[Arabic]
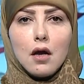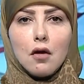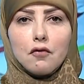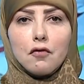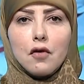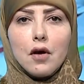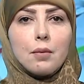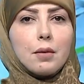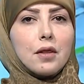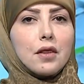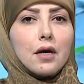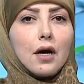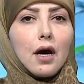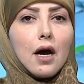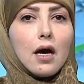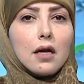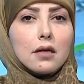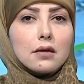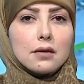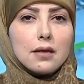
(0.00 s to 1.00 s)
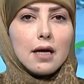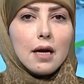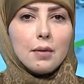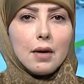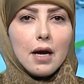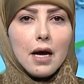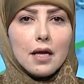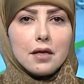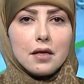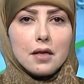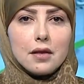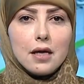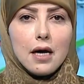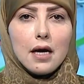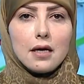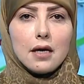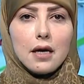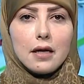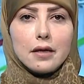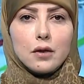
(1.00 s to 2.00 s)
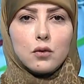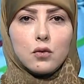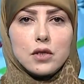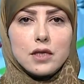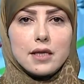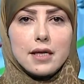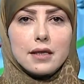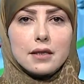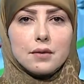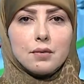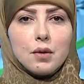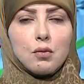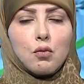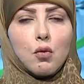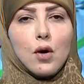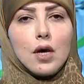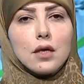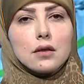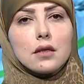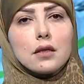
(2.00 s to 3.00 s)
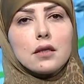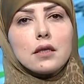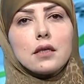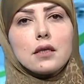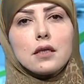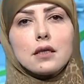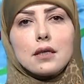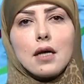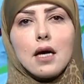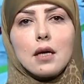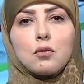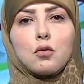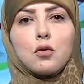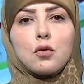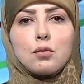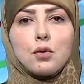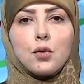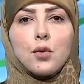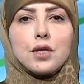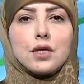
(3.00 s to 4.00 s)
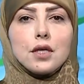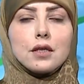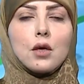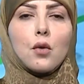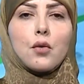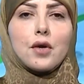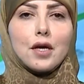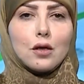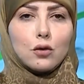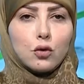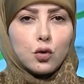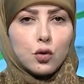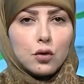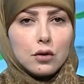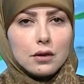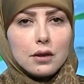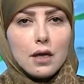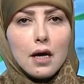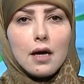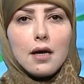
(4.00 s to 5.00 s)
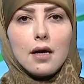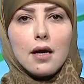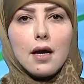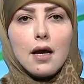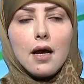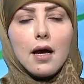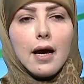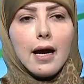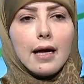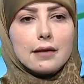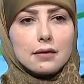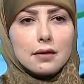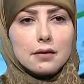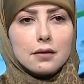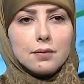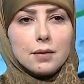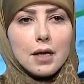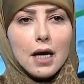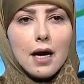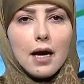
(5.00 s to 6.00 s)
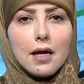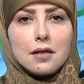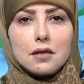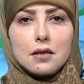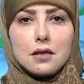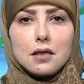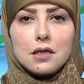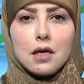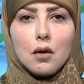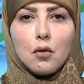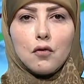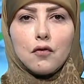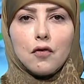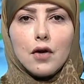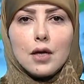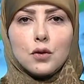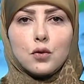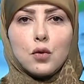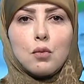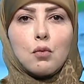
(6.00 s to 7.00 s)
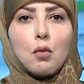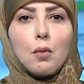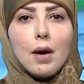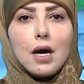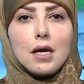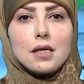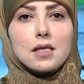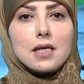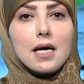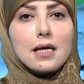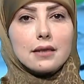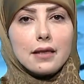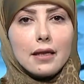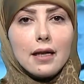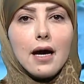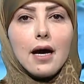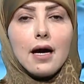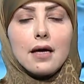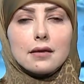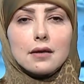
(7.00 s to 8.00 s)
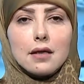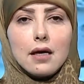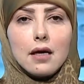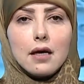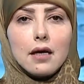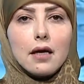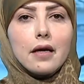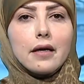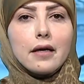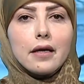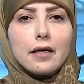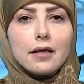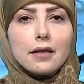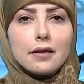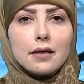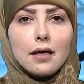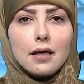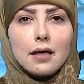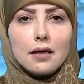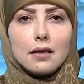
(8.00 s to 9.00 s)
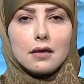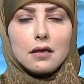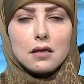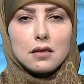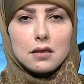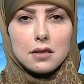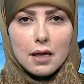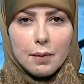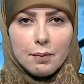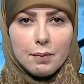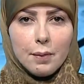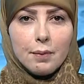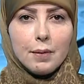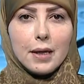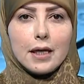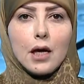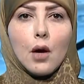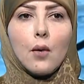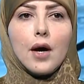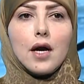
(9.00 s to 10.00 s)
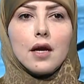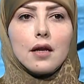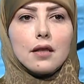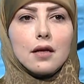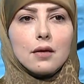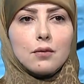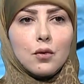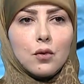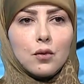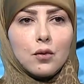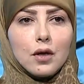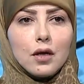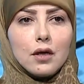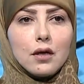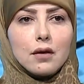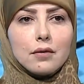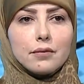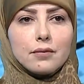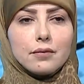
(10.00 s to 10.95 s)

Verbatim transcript: فمن ذي قار نتابع هذه الظاهرة اللي وصلت من مواطنين يطالبون بوضع دورية الشرطة حتى تمنع هذه التصرفات والممارسات الخاطئة اللي تتسبب بالكوارث المرورية